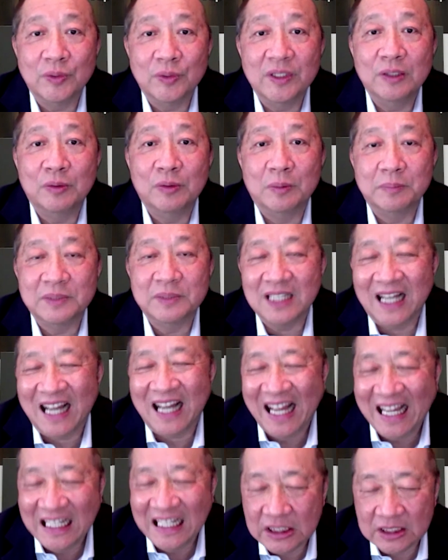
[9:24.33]
所以我
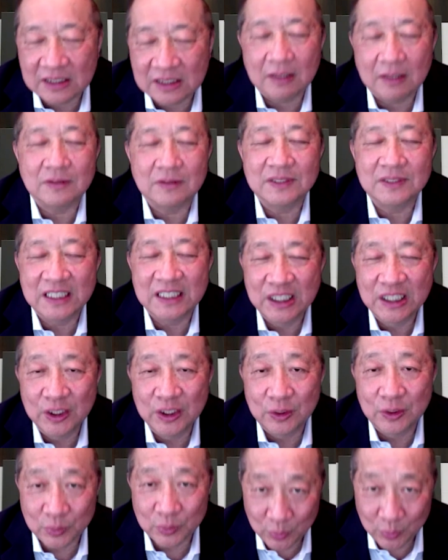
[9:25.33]
们是按照
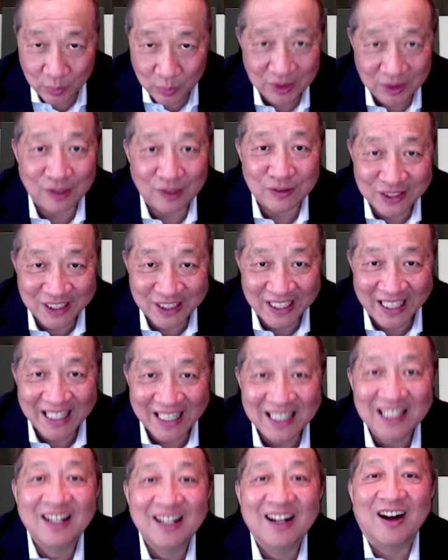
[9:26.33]
你有多少
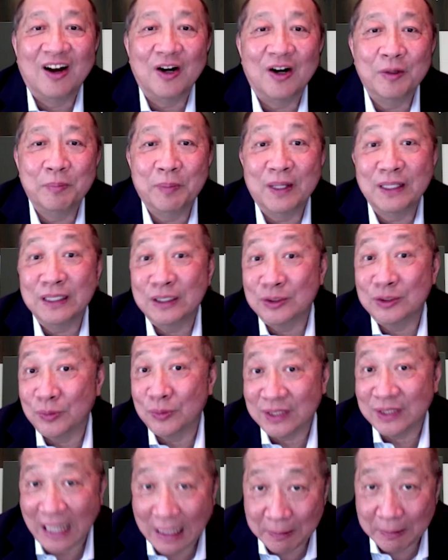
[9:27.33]
钱而
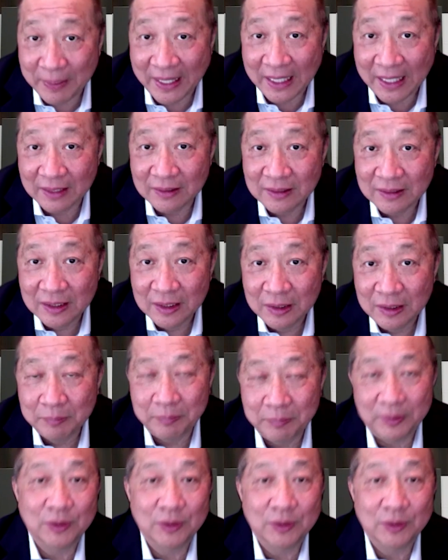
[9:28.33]
帮你做搭配，